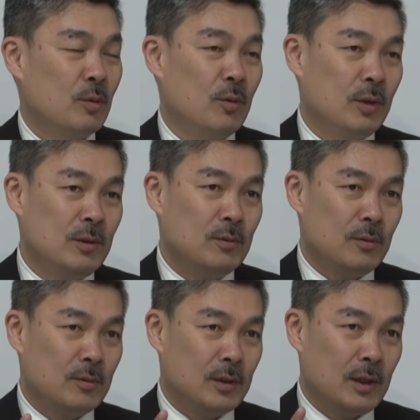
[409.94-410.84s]
消費
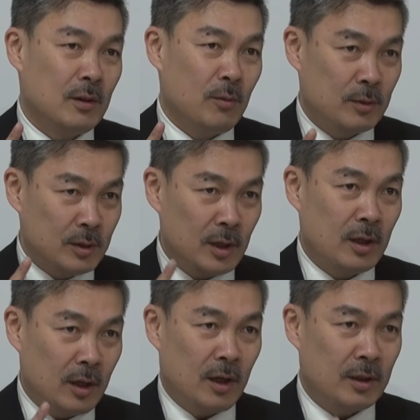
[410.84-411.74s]
増税をして
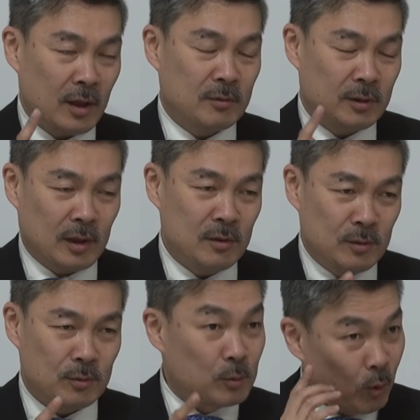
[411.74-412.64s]
から
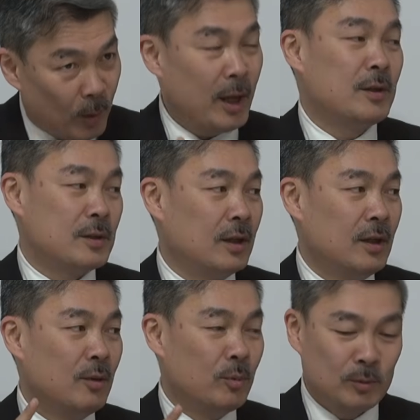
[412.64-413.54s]
135万円ですね、
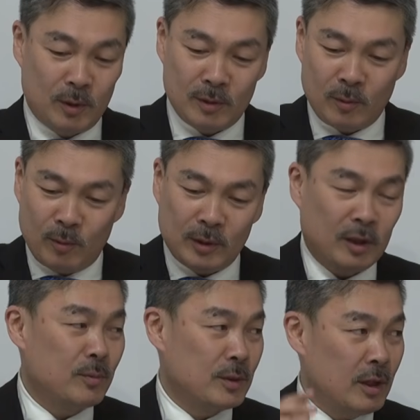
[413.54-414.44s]
僕のここに書
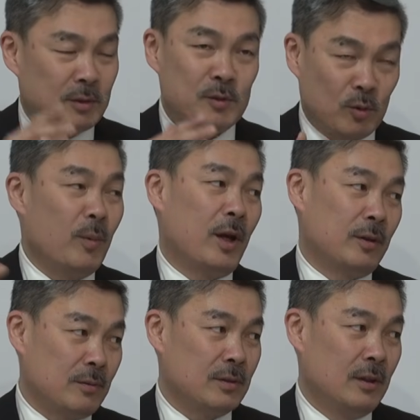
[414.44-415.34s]
いてますけど、うん、135万円減っ
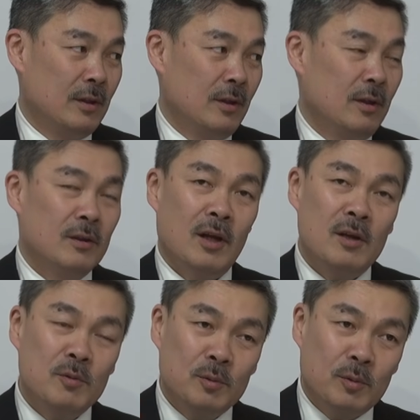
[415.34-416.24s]
てるんです、うん
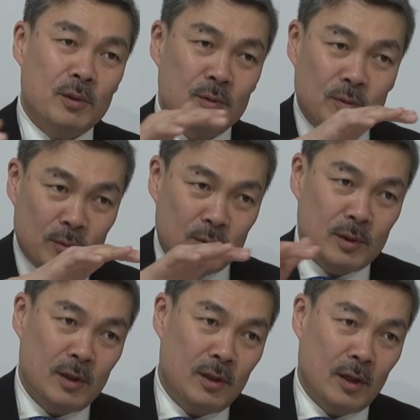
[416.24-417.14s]
あの時増
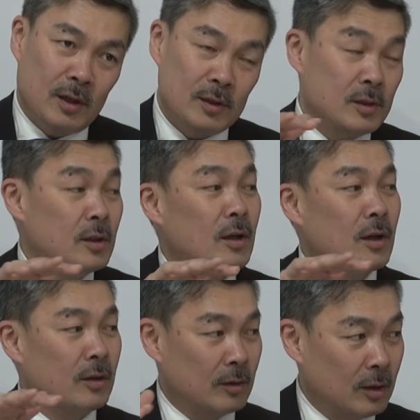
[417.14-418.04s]
税なんかしてな
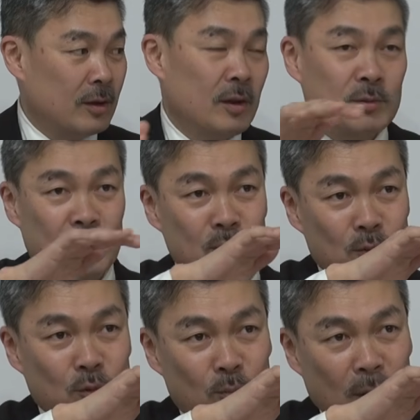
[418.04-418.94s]
かったら
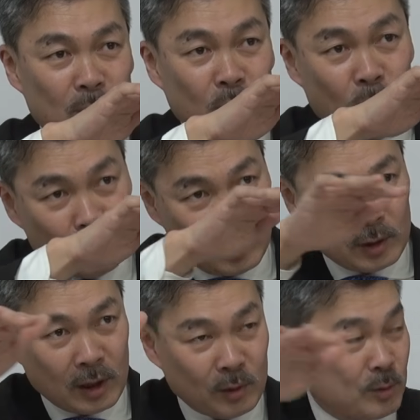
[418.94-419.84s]
135万残って
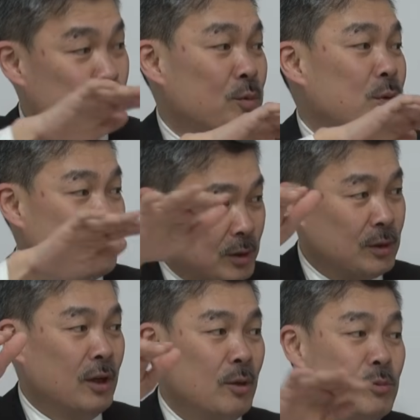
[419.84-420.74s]
た可能性十分ある
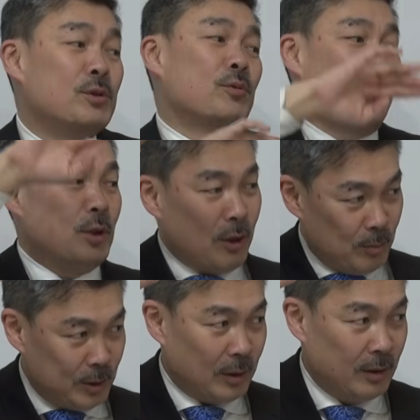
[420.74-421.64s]
し、むしろ伸びてたか
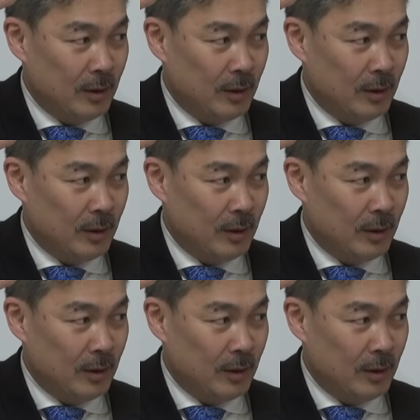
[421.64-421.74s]
もしれない。